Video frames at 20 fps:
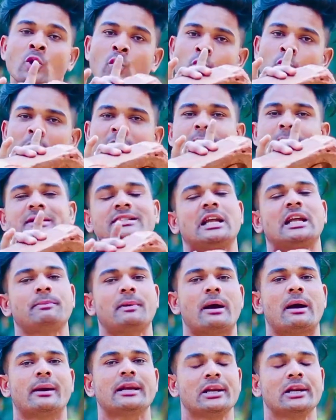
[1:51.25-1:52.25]
वही मसल पर
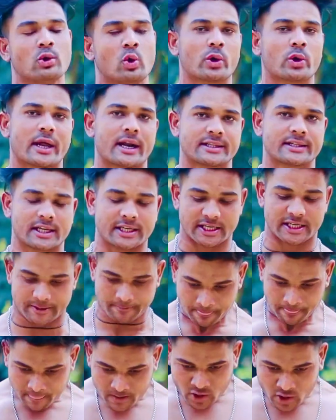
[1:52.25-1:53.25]
हमारी लोड आना चाहिए
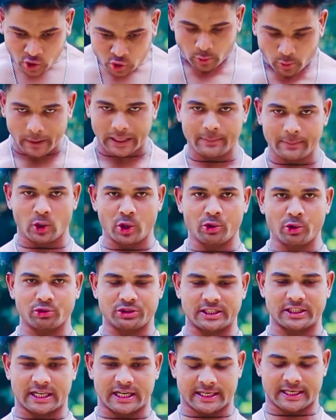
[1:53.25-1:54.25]
तो पहले बॉडी को
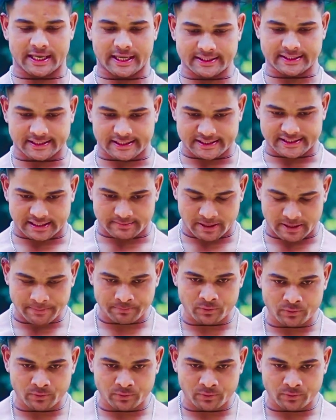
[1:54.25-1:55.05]
सीधा रखेंगे इस कंडीशन में